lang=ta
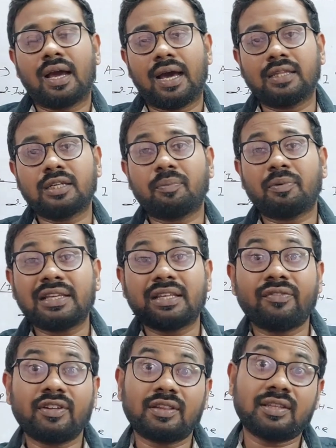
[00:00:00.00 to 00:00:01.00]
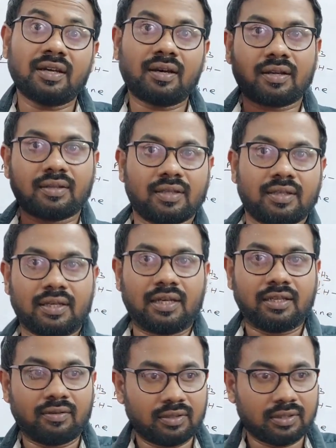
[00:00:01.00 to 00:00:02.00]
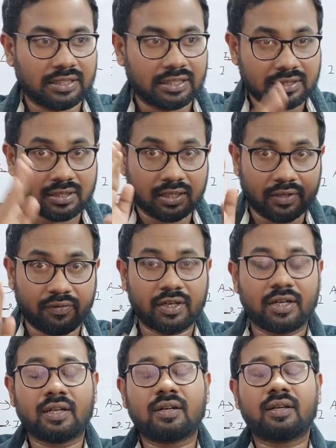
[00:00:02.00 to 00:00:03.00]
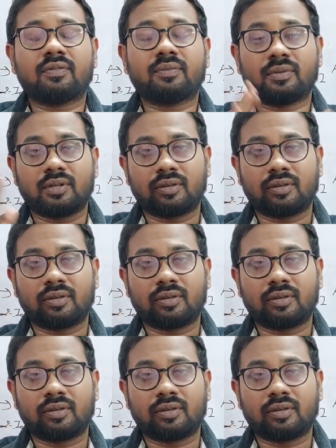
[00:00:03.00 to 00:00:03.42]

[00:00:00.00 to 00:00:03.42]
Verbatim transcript: அதுக்கப்புறம் இருபத்தி ஆறாம் தேதி அதாவது நீங்கள் சர்டிஃபிகேட் எல்லாம்